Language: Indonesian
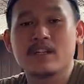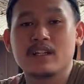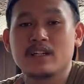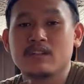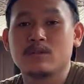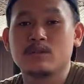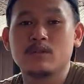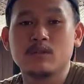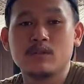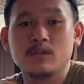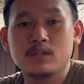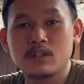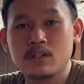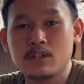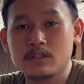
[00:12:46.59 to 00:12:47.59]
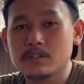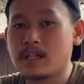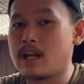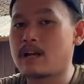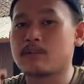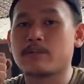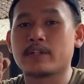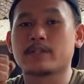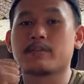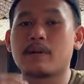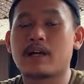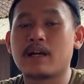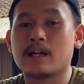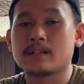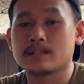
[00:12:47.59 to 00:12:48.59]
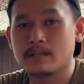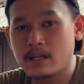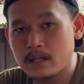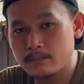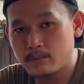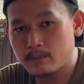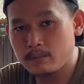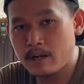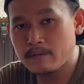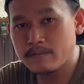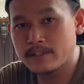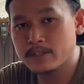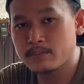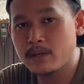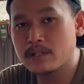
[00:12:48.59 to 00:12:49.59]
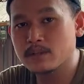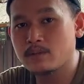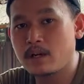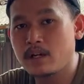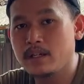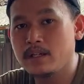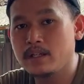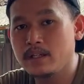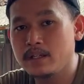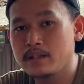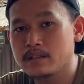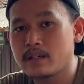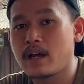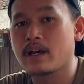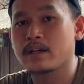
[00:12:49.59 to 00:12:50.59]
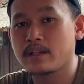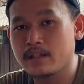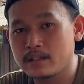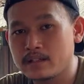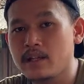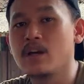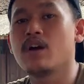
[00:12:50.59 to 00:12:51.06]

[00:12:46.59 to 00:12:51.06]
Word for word: gitu dulu lur salam Vespa salam numpak Vespa swalehi nanging